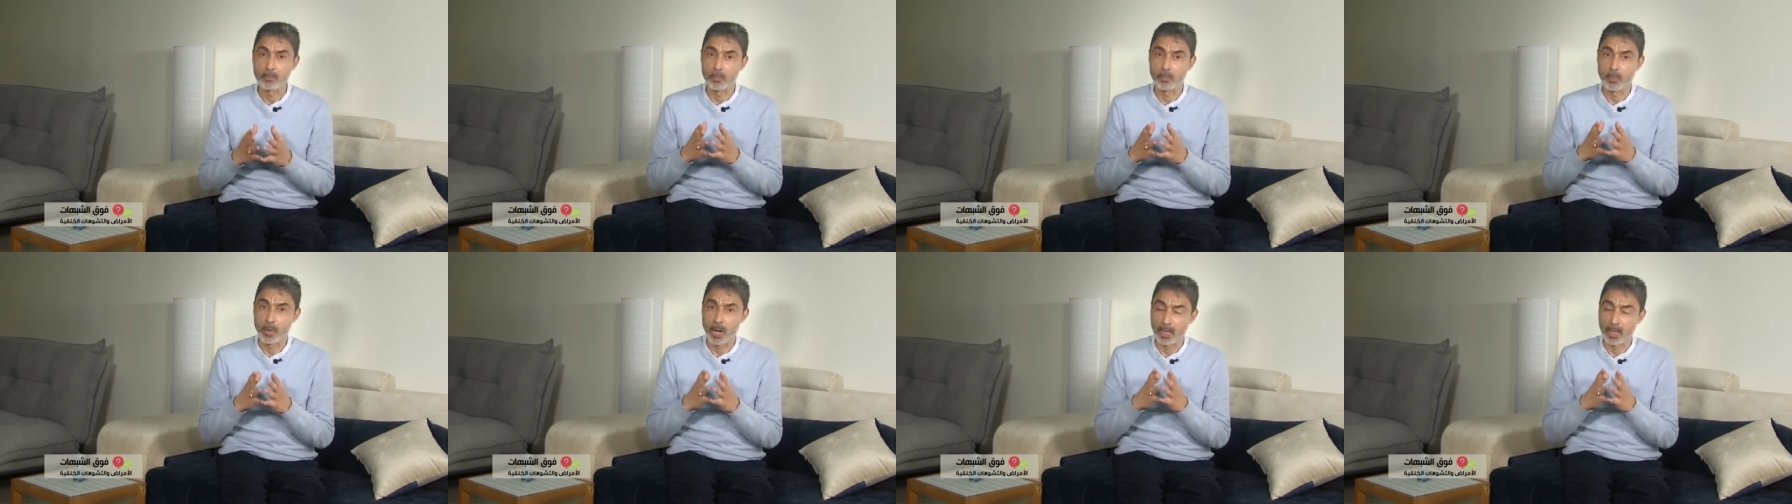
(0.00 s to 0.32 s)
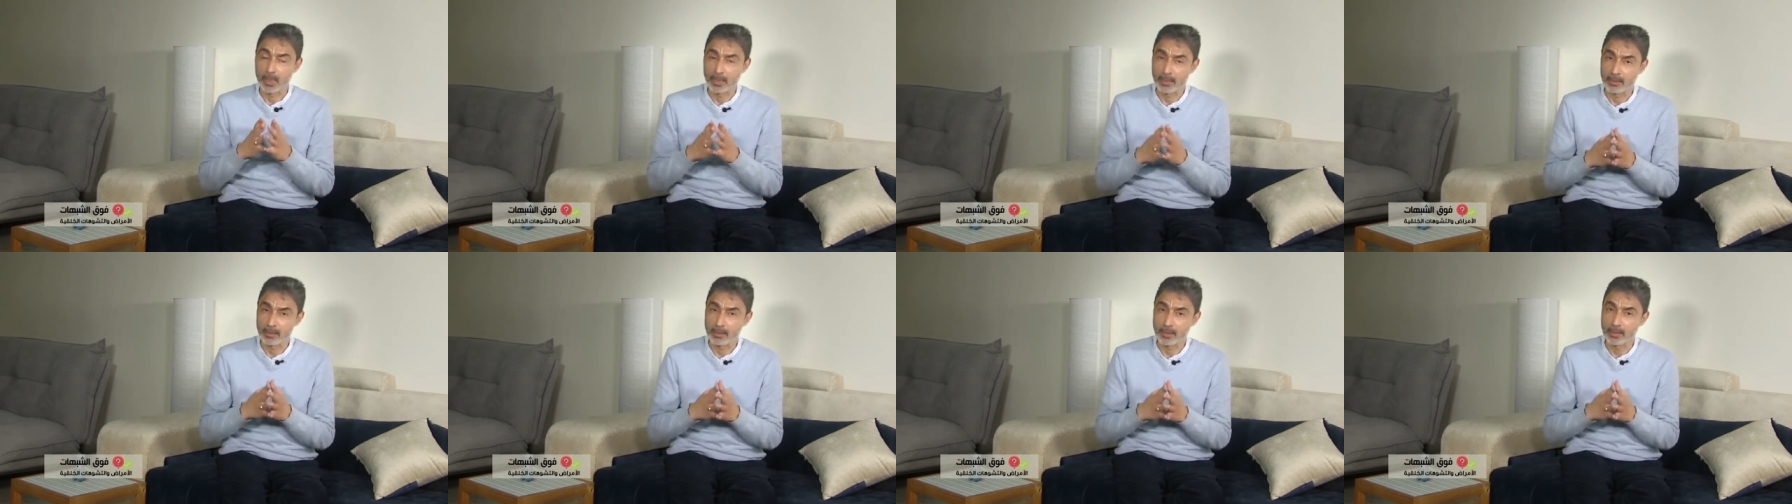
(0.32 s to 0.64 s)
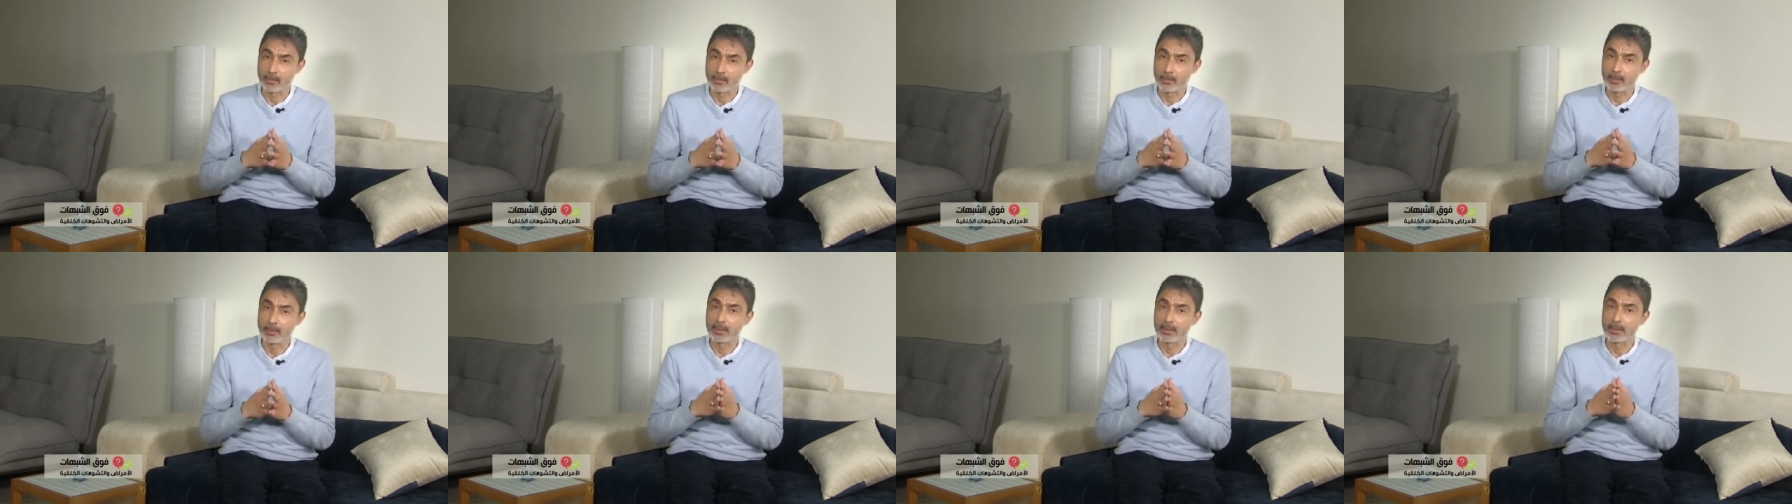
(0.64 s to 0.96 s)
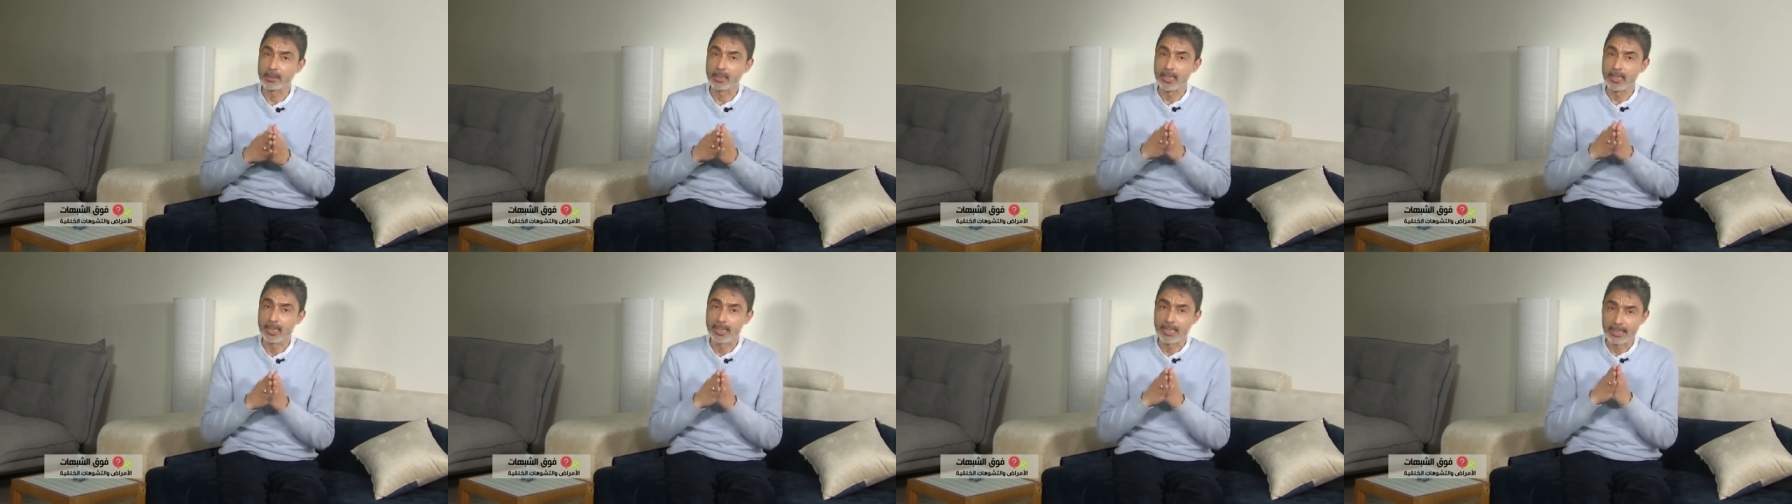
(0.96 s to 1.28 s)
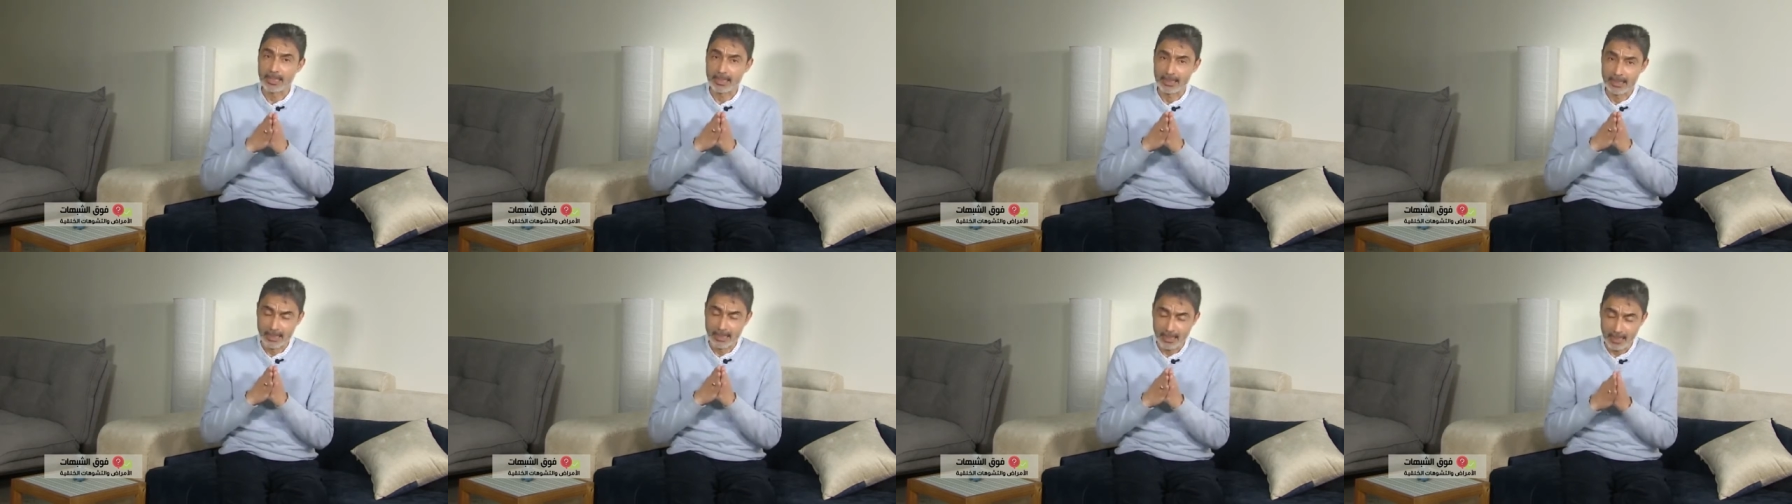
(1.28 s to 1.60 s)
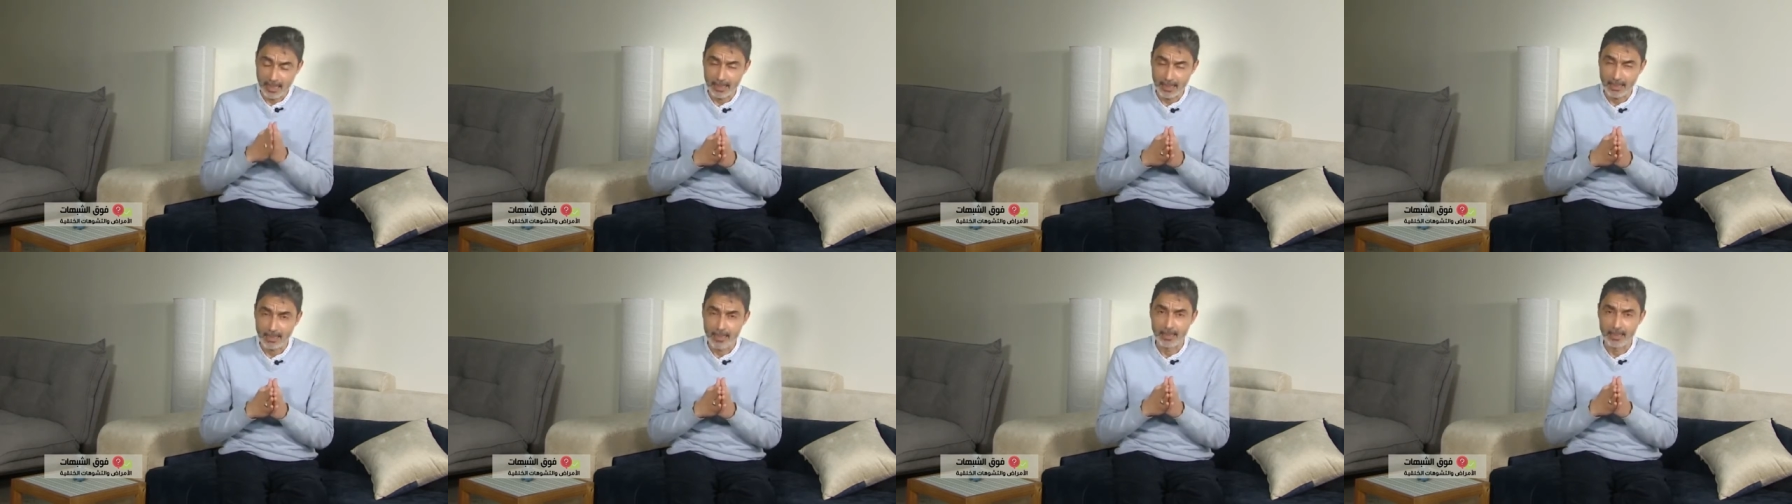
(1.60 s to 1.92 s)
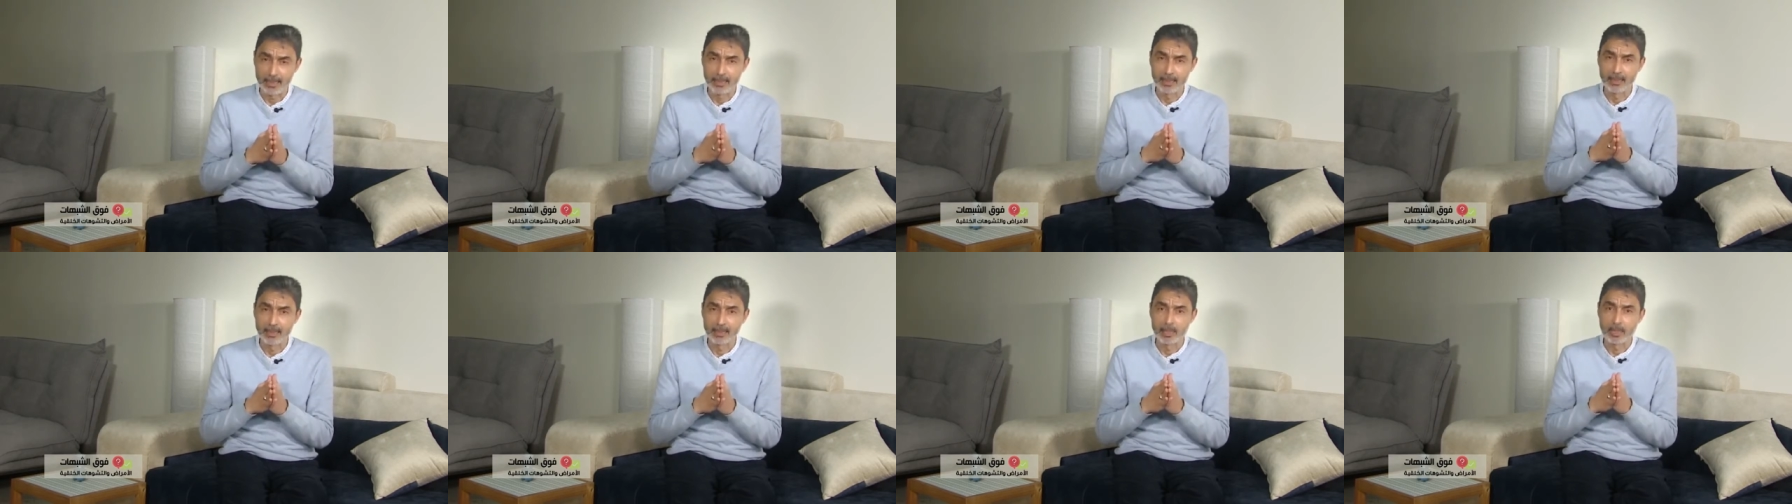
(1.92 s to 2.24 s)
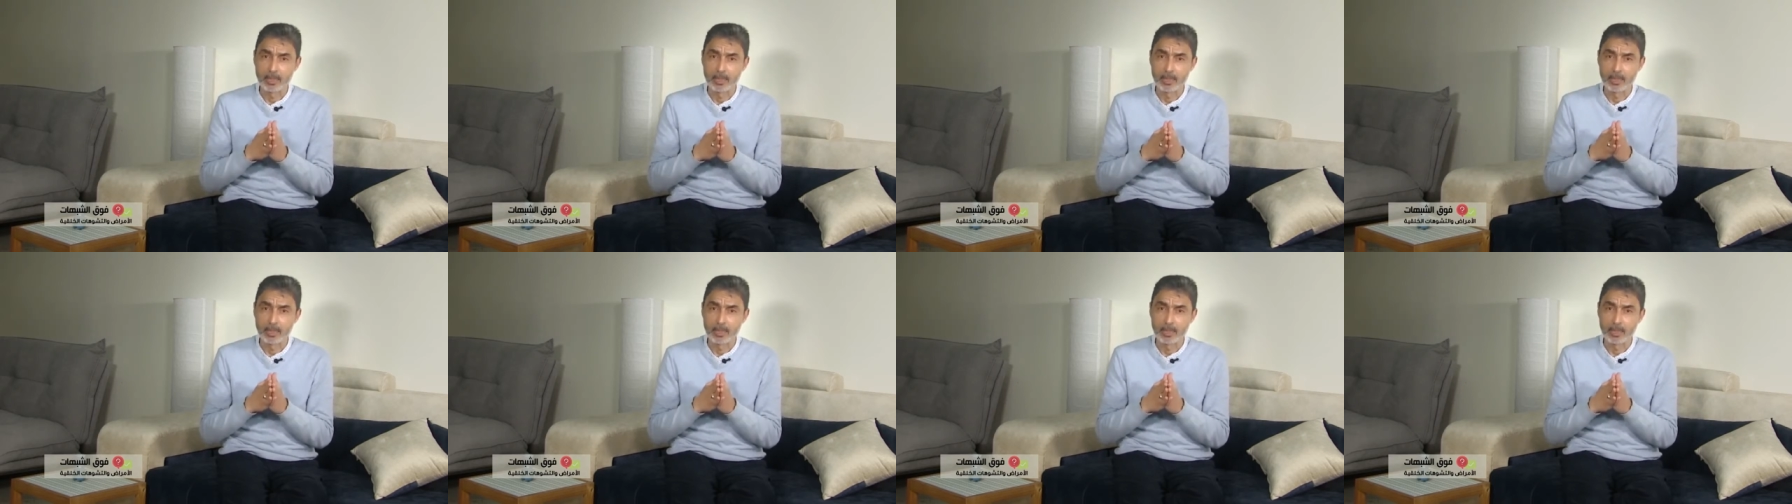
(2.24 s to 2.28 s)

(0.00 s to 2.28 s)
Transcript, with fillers: معرضة للخلل